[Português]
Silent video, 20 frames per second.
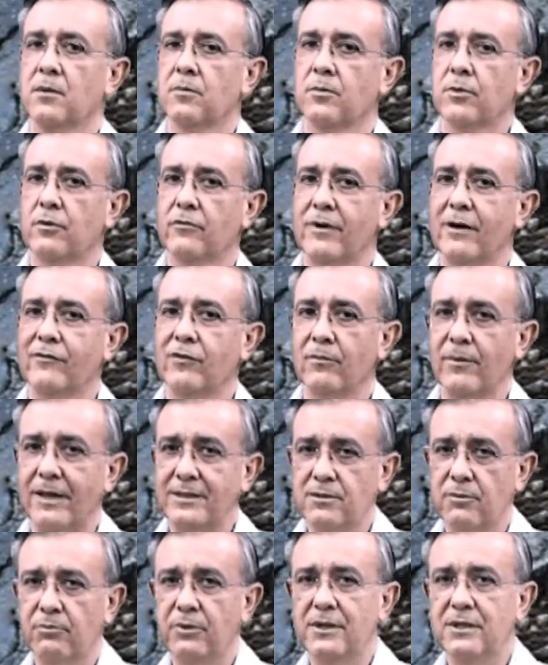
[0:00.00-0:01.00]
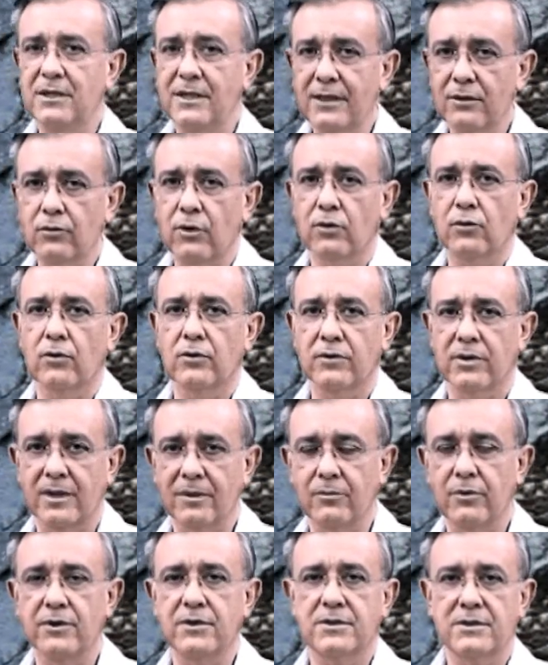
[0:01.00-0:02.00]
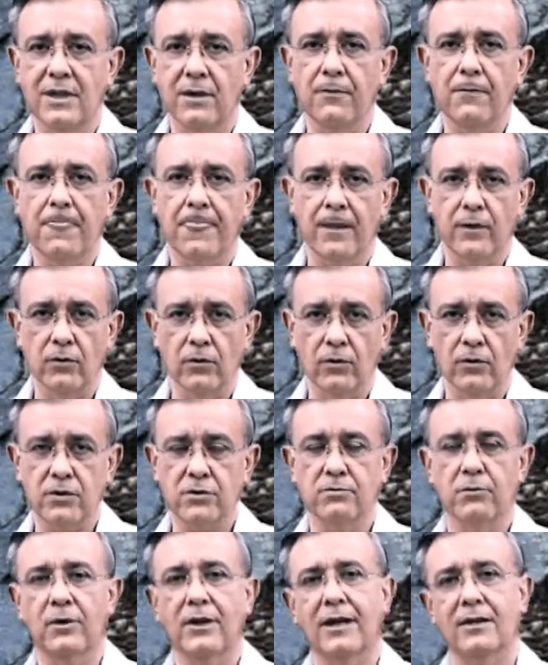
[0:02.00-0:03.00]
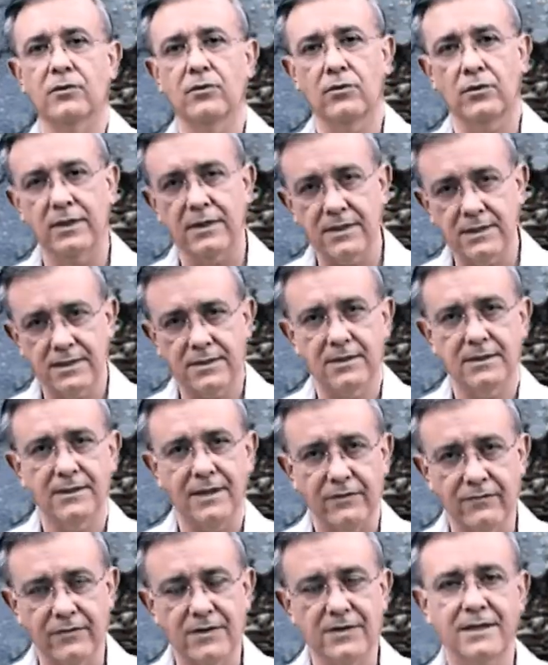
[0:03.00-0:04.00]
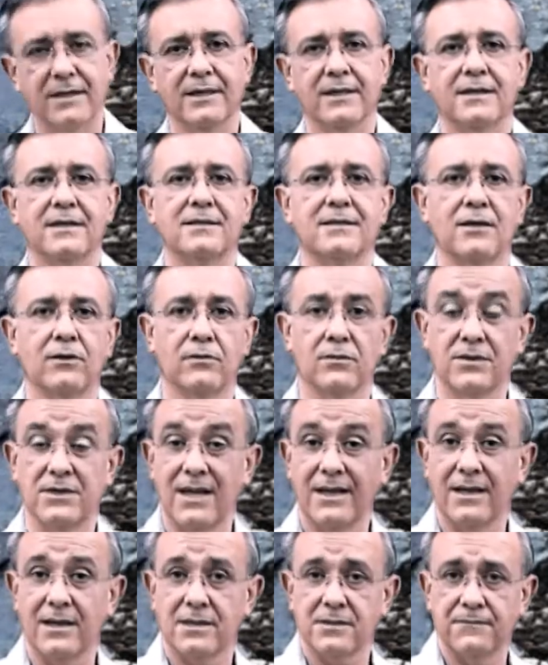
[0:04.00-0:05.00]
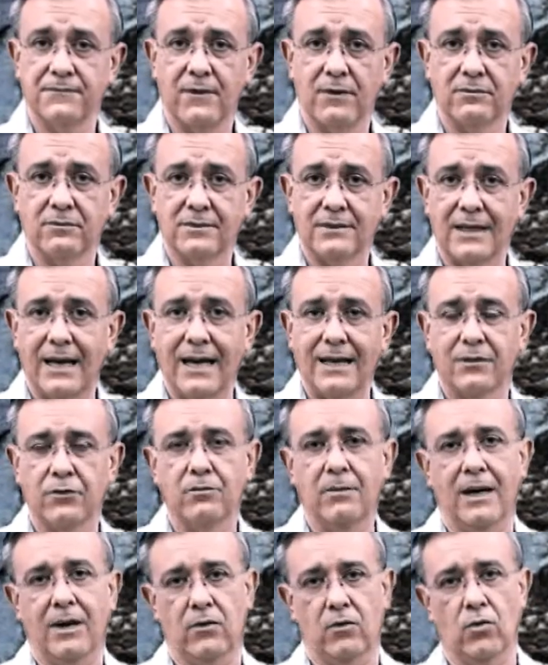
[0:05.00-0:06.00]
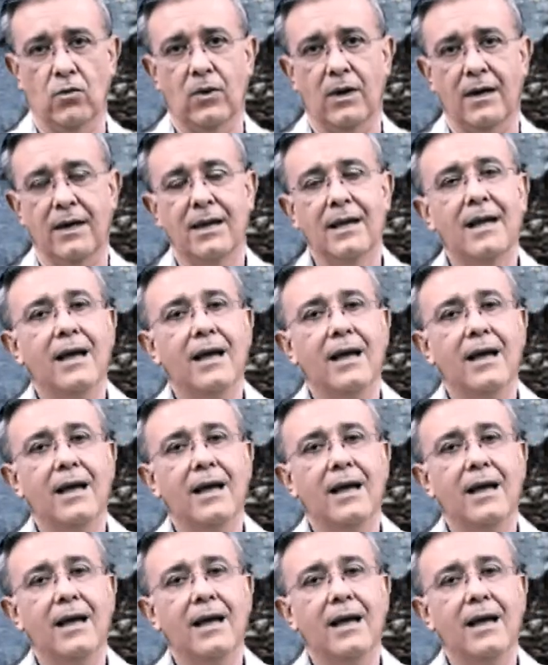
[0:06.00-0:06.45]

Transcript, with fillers: provavelmente pedindo a contribuição dos moradores da vizinhança, consegue asfaltar uma rua,